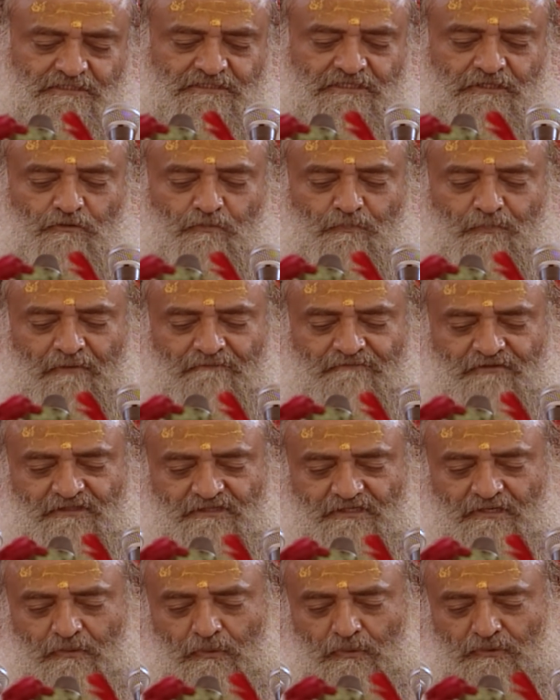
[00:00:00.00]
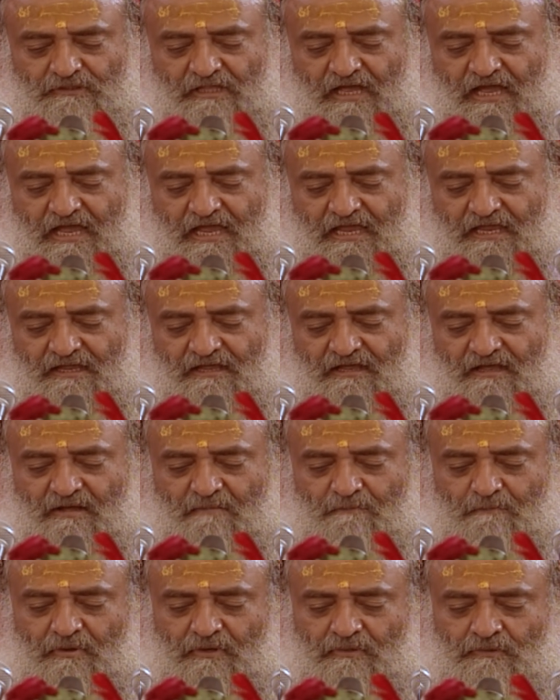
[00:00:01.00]
जीव पवित्र होता है
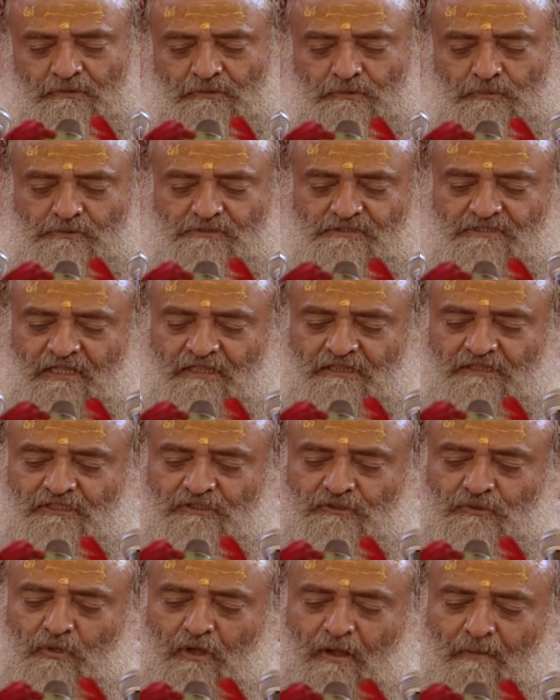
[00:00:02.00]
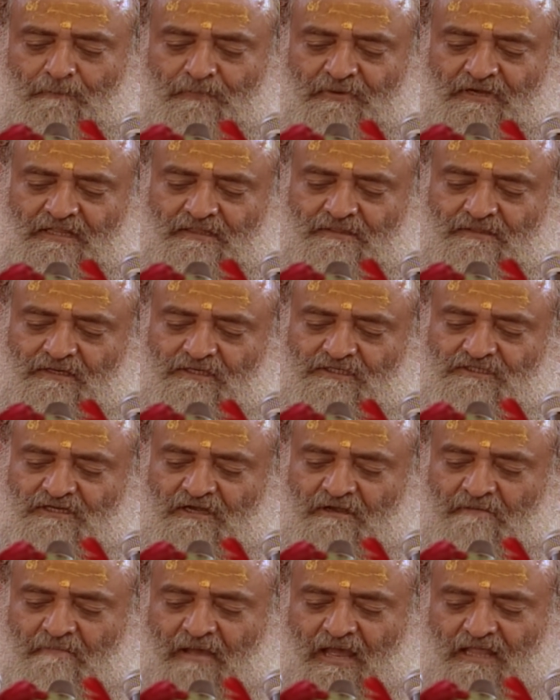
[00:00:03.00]
परंतु संत तो अपने
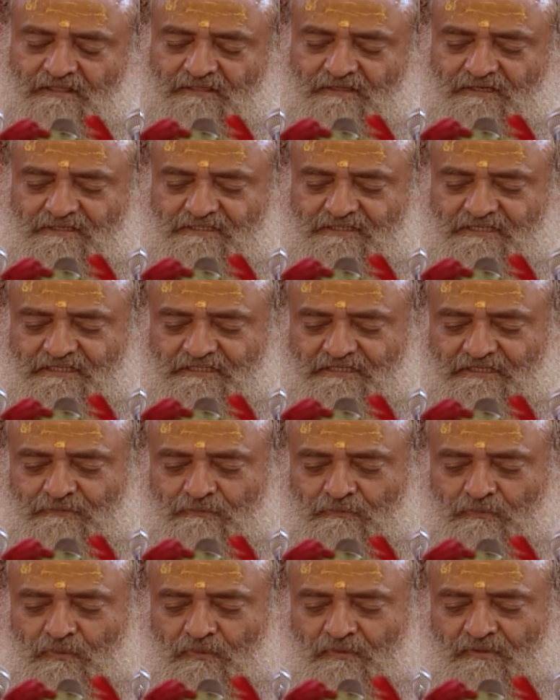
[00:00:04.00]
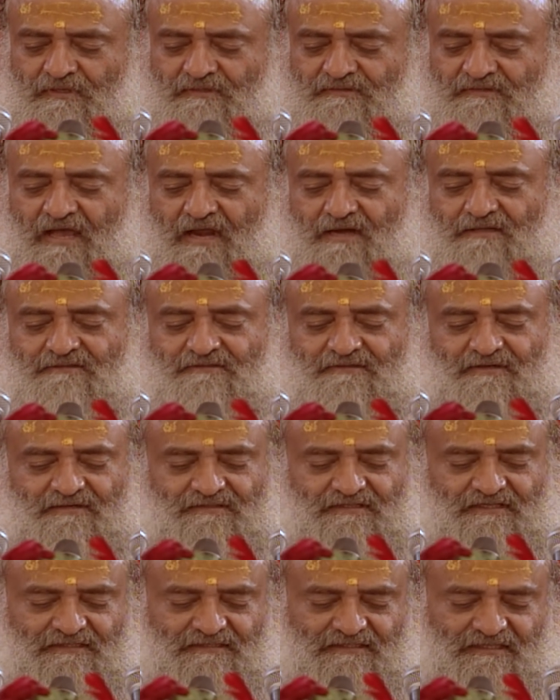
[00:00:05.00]
दर्शन मात्र से जीव को कृतार्थ कर
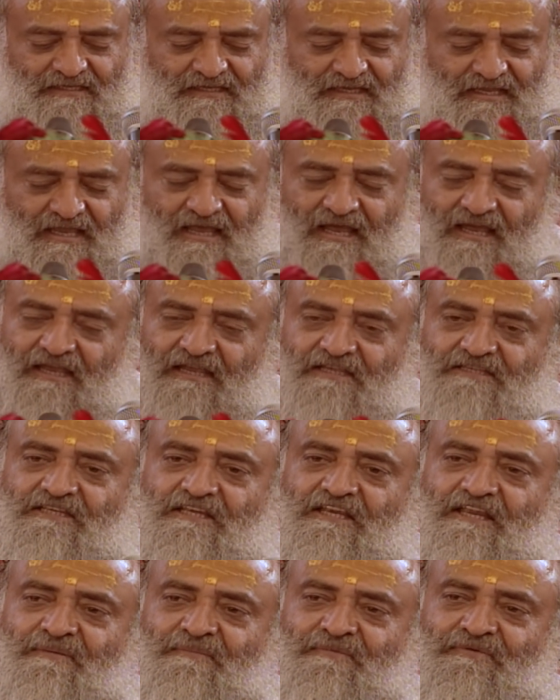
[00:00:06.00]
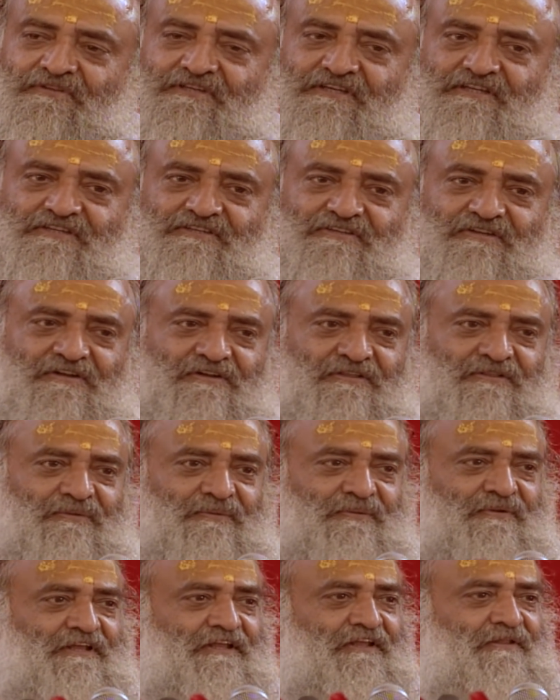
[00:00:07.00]
देते हैं इसलिए मुझे चरण
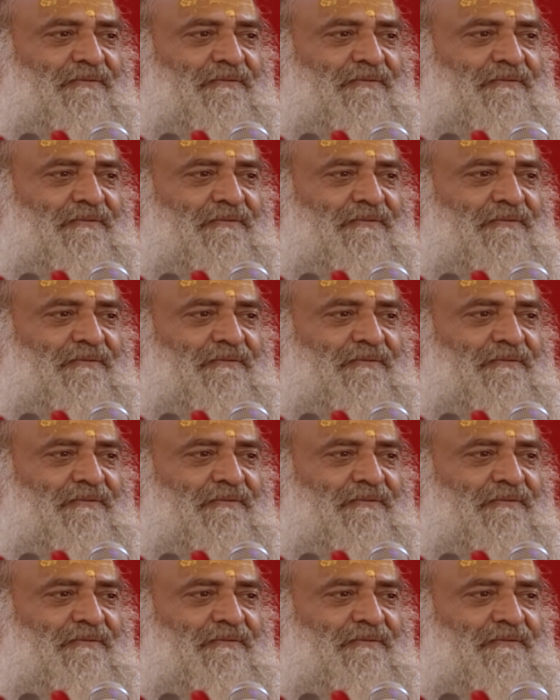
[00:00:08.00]
धोने